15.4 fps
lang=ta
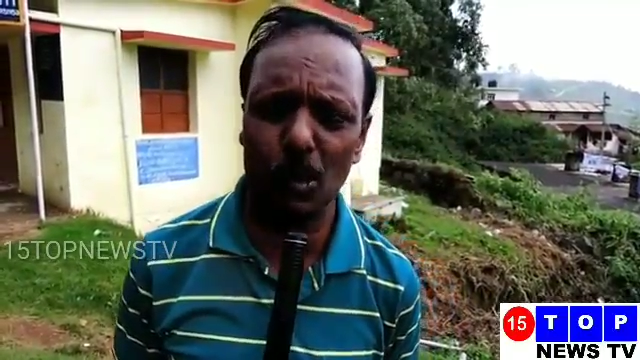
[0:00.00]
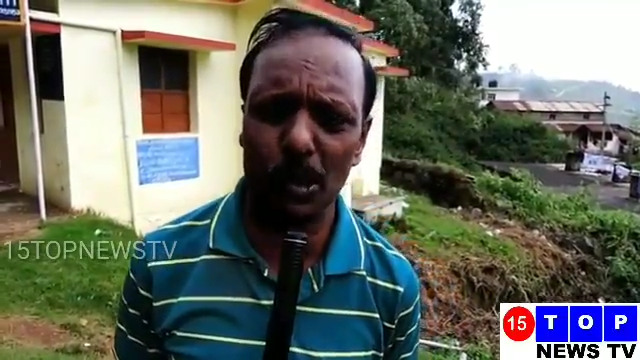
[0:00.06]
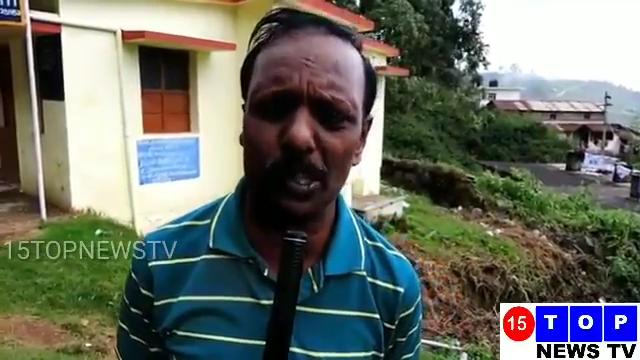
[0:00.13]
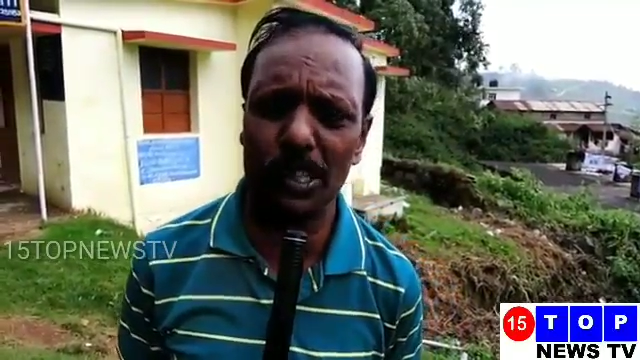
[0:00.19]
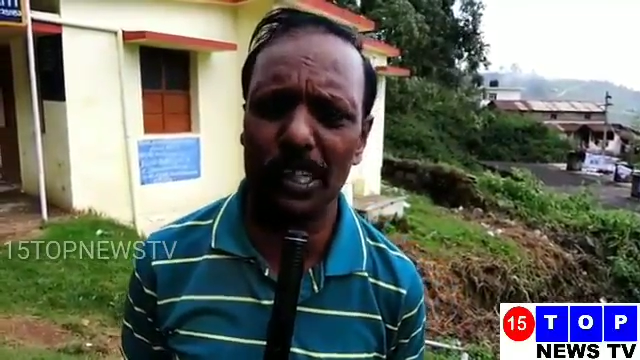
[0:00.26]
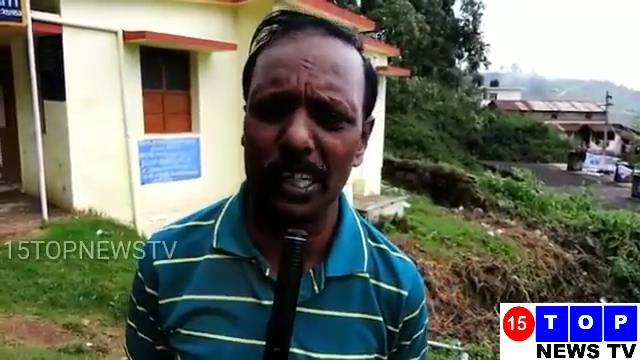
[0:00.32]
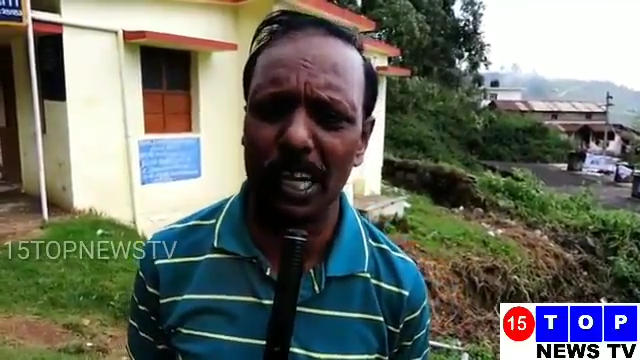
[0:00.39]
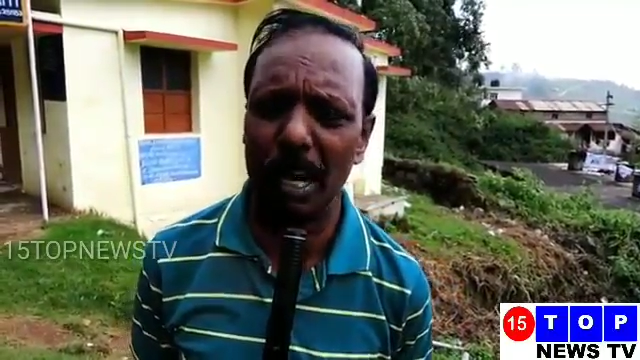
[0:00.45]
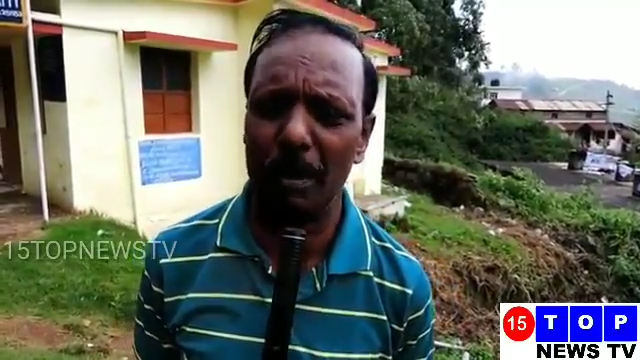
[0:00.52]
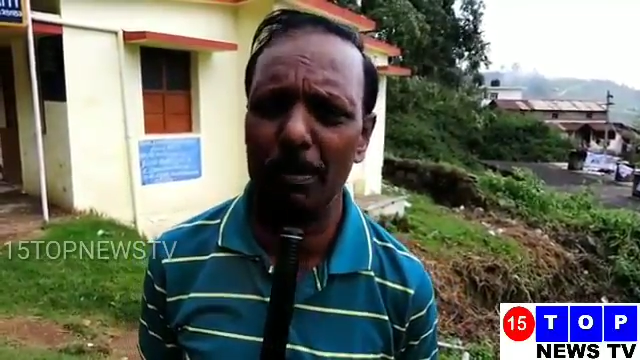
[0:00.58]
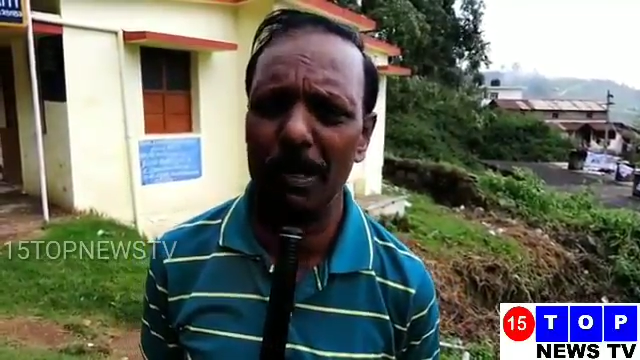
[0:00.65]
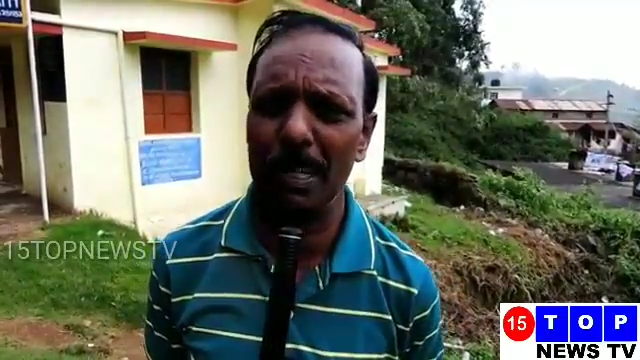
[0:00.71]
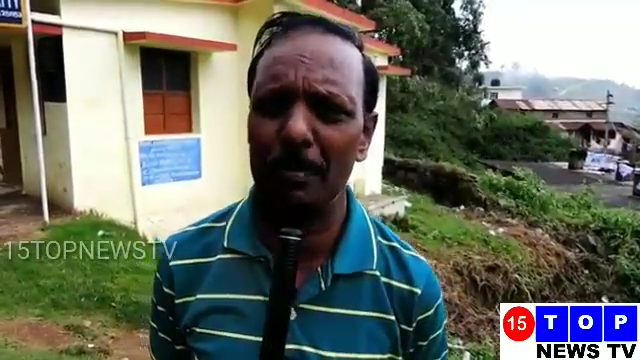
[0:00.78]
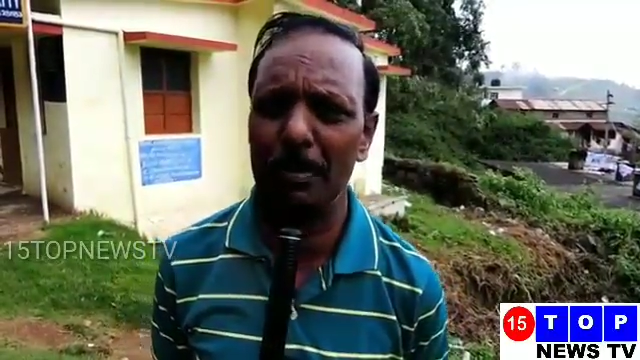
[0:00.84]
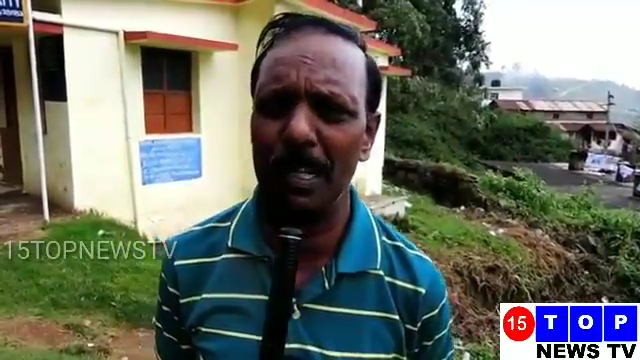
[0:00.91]
சொல்லுது
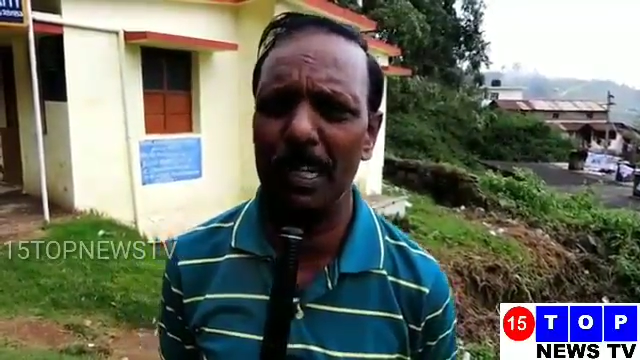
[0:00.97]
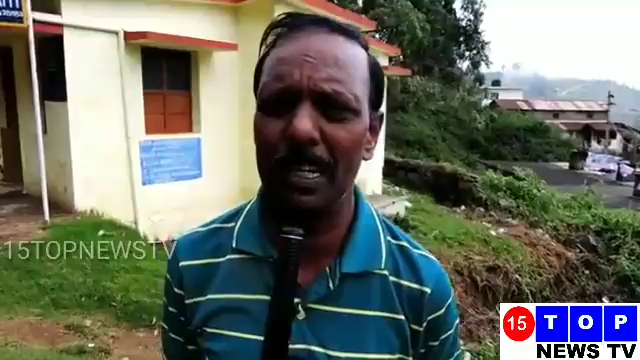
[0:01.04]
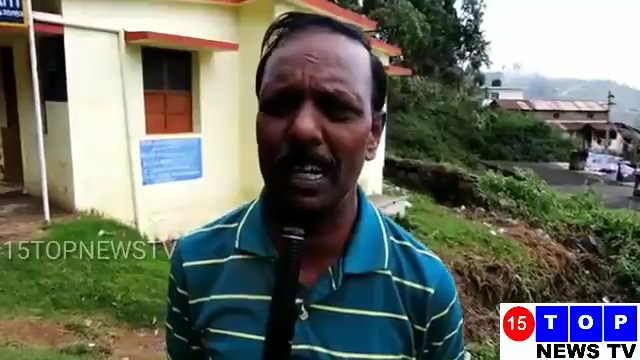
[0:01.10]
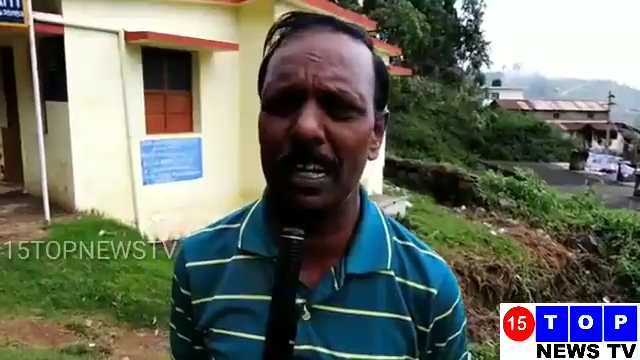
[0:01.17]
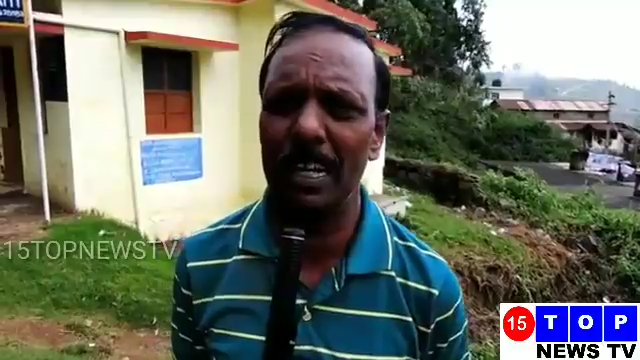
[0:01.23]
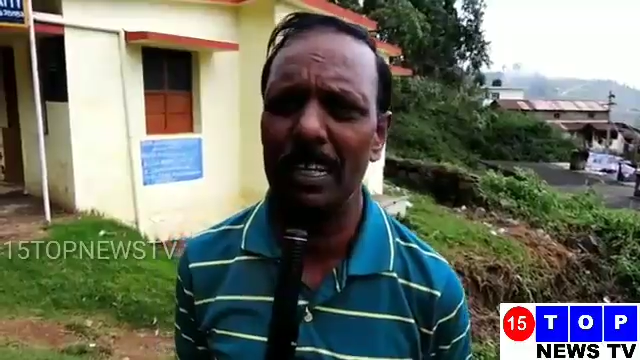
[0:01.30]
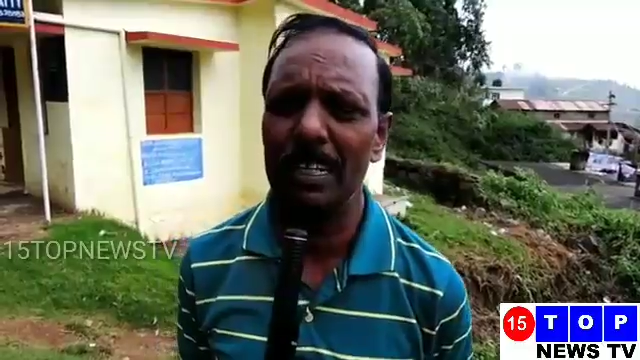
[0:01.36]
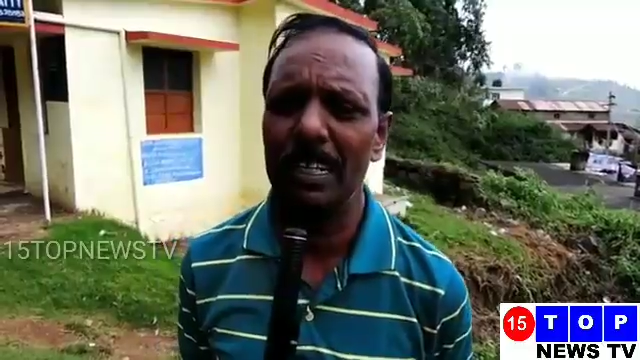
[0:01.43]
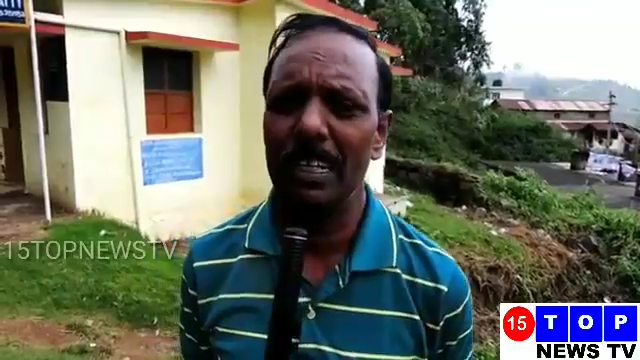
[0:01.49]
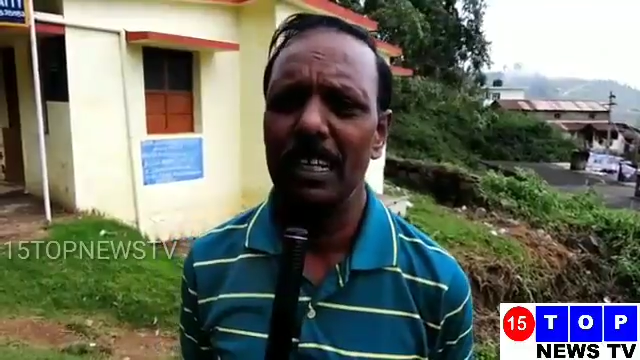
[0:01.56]
அப்படி அப்படின்னா